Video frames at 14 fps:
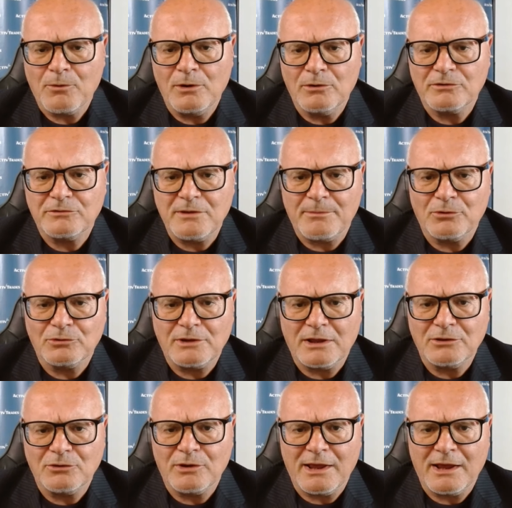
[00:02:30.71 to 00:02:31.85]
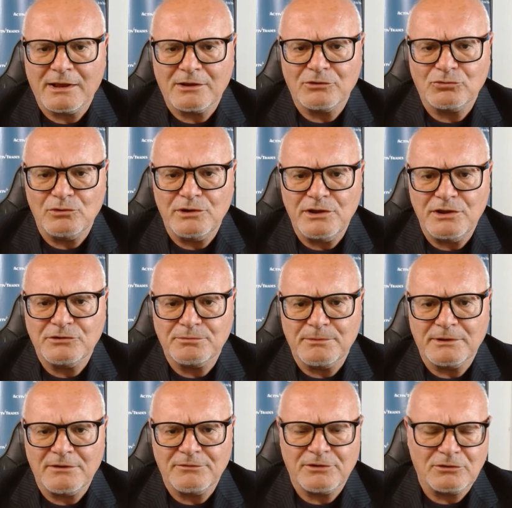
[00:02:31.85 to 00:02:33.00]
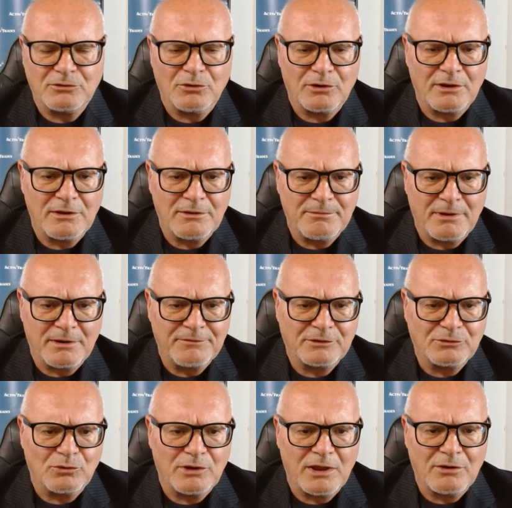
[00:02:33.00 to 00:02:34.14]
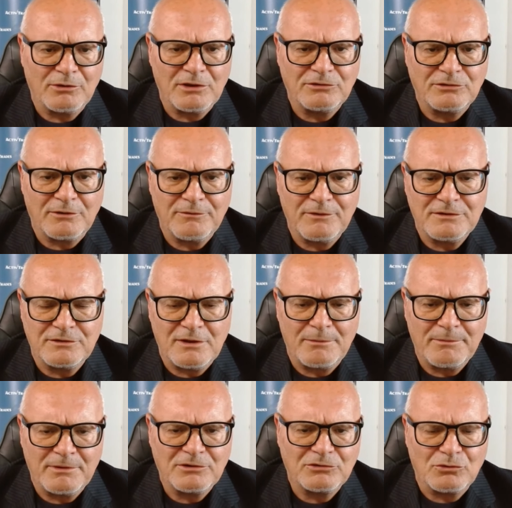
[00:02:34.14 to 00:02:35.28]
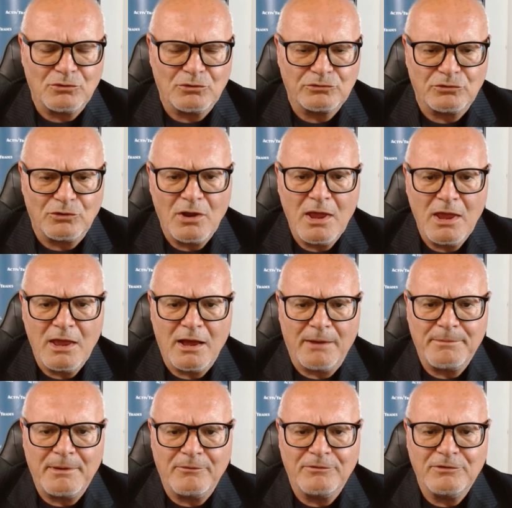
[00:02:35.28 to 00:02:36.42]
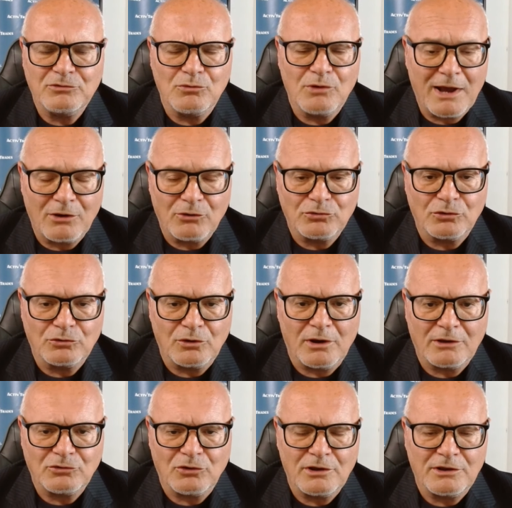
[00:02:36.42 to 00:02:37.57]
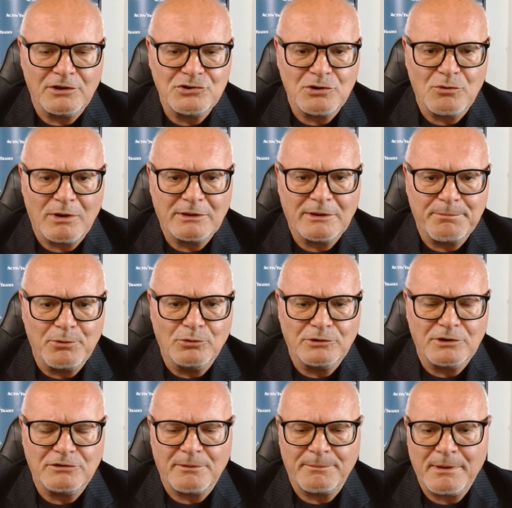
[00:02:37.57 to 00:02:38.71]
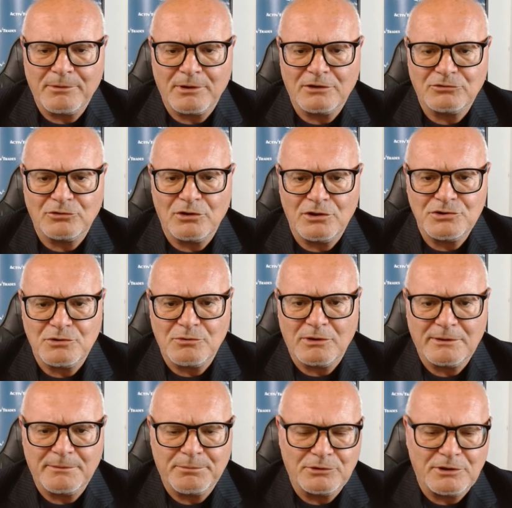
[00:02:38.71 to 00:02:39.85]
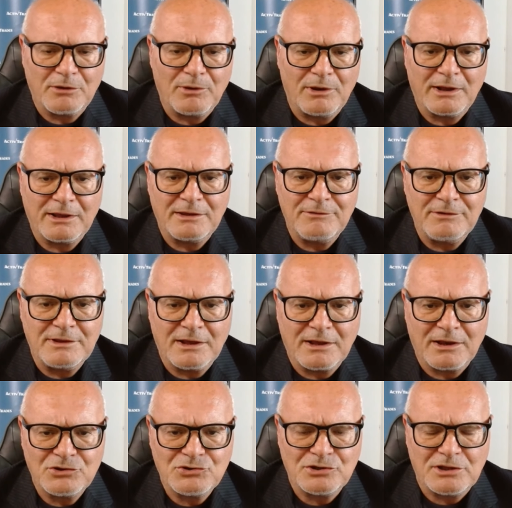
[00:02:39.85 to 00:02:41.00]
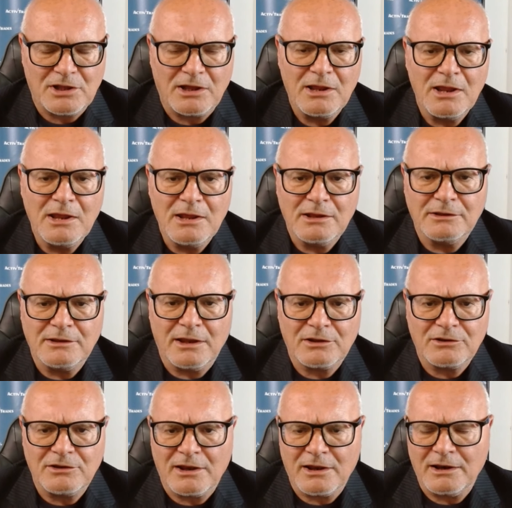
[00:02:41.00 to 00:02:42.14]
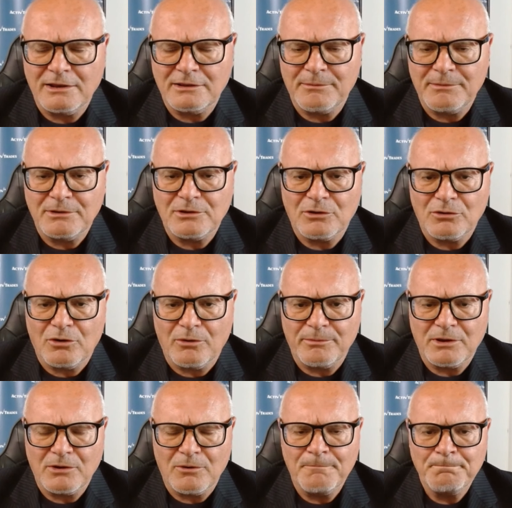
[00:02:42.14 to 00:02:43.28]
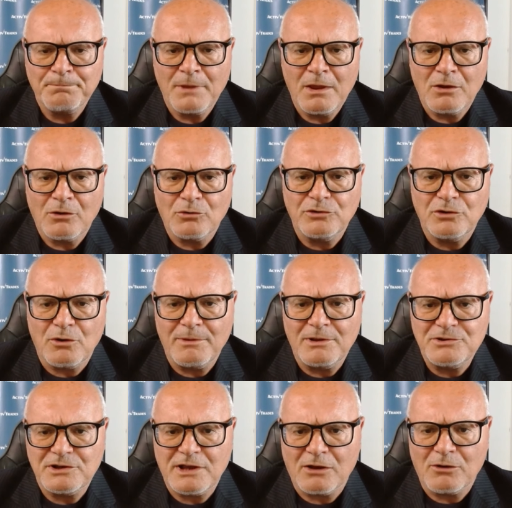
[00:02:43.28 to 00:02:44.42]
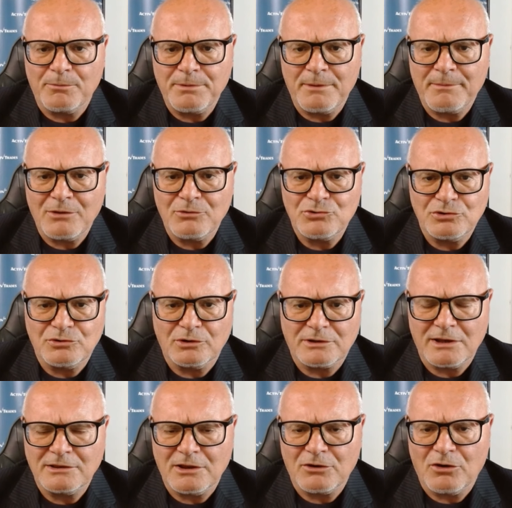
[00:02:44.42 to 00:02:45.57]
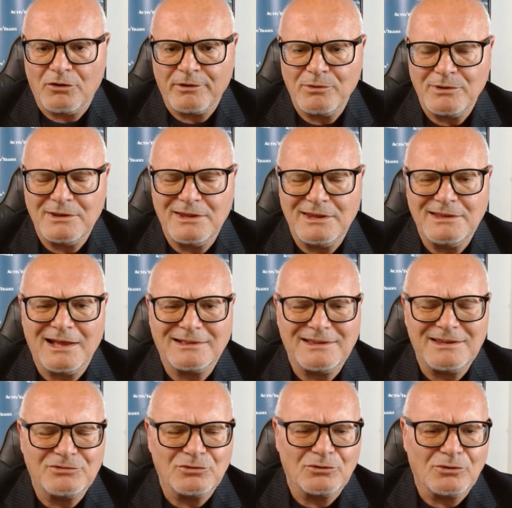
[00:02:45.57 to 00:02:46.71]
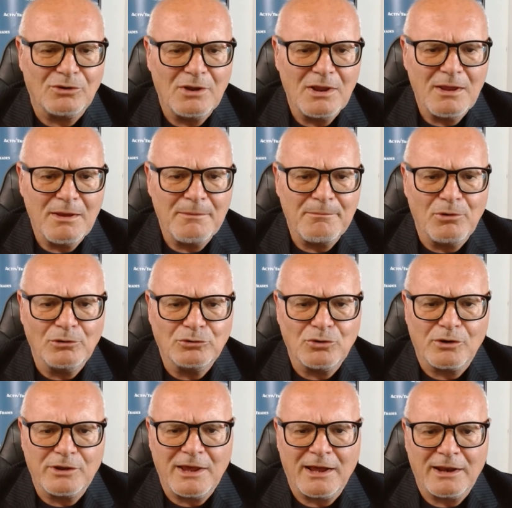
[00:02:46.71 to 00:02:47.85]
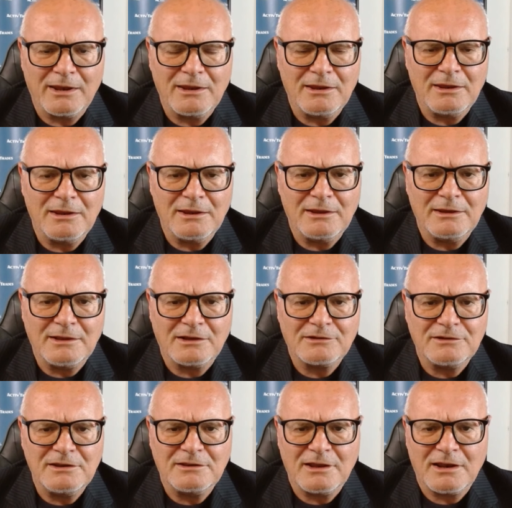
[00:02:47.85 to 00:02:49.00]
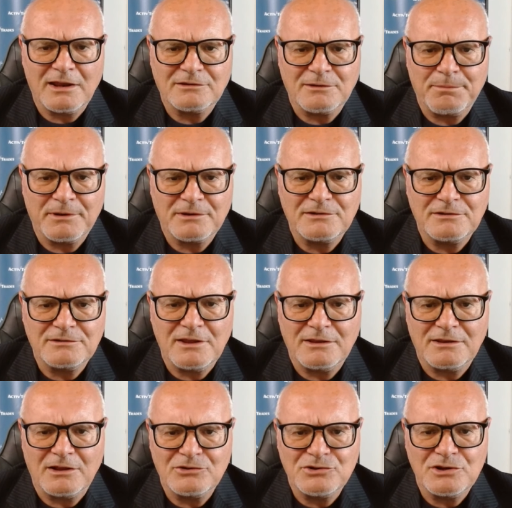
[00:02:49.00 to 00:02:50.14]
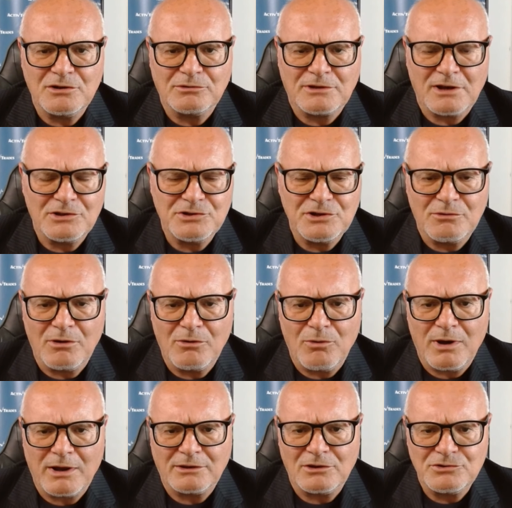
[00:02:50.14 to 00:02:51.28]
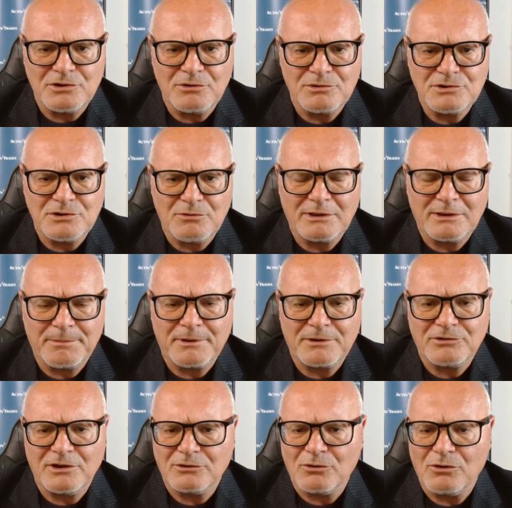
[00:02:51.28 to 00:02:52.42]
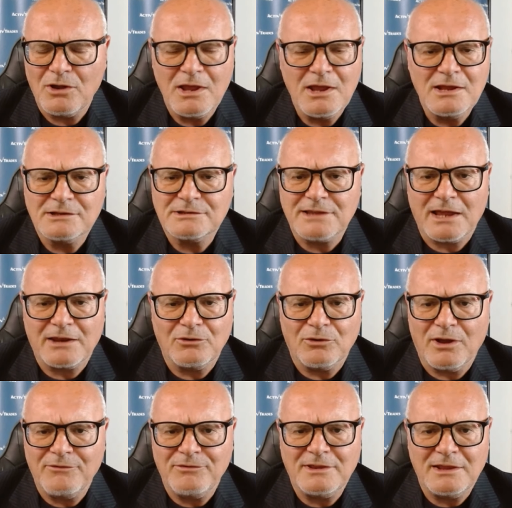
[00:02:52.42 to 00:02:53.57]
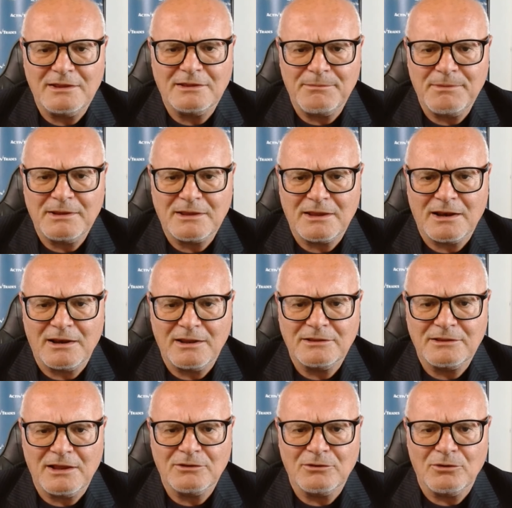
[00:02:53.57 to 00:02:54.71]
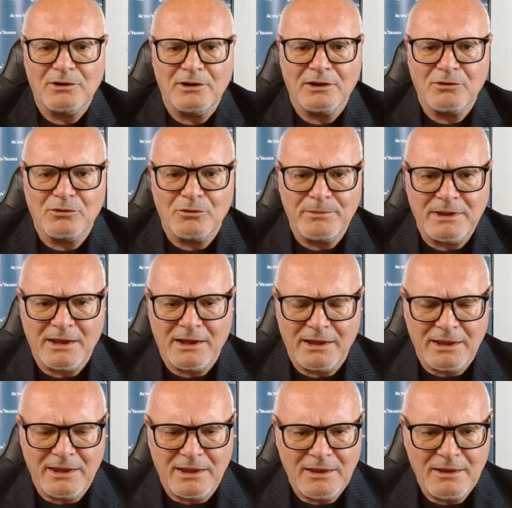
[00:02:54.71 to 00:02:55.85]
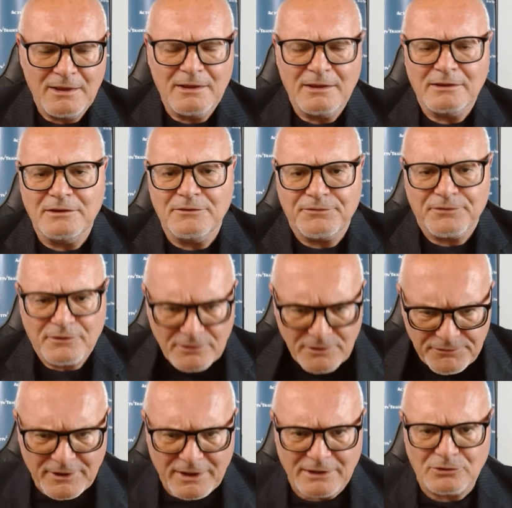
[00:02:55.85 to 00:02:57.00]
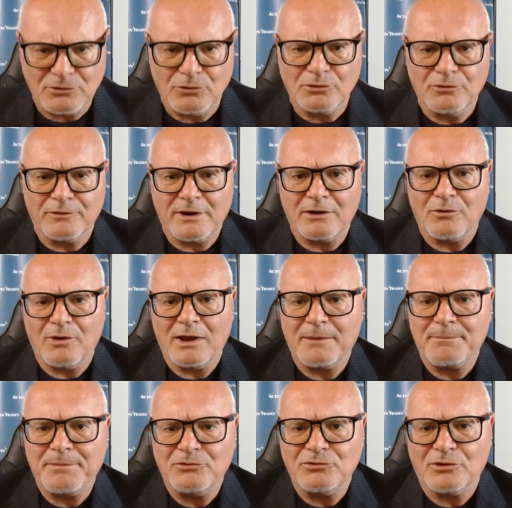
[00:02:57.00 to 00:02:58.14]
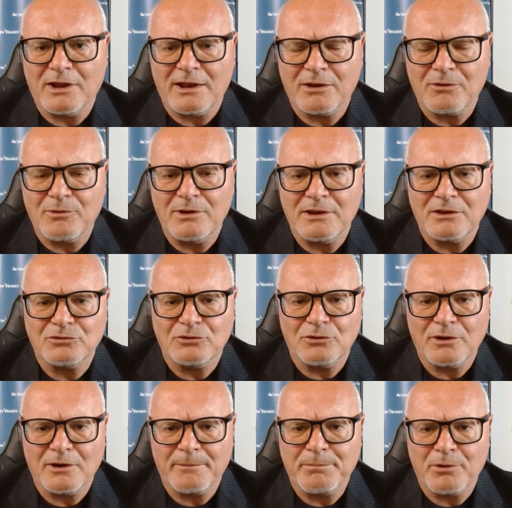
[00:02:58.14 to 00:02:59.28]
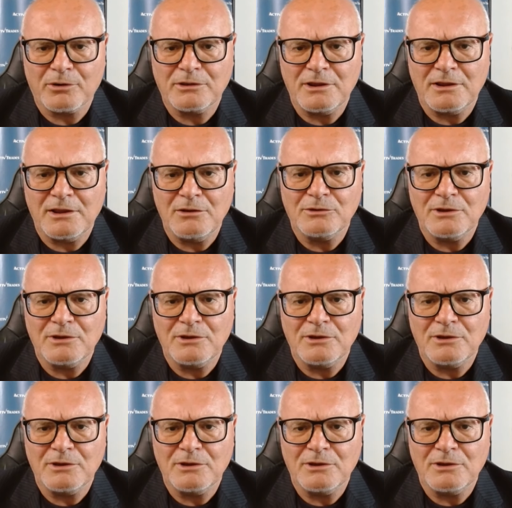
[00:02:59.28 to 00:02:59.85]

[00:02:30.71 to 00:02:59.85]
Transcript: Quello che stiamo notando è che anche sugli ISM del settore del manifatturiero e dei servizi del mese scorso abbiamo visto un calo sotto la soglia di 50 punti, sappiamo che la soglia di 50 punti è quella che divide crescita da, da rallentamento economico, così come il Chicago PMI è uscito a 39, quindi i dati sono molto chiari, i tassi di interesse persistenti 5, tra il 5,25 e il 5,50% stanno evidentemente rallentando l'economia e di, di, fatto dovranno anche peggiorare quelli che sono i rapporti degli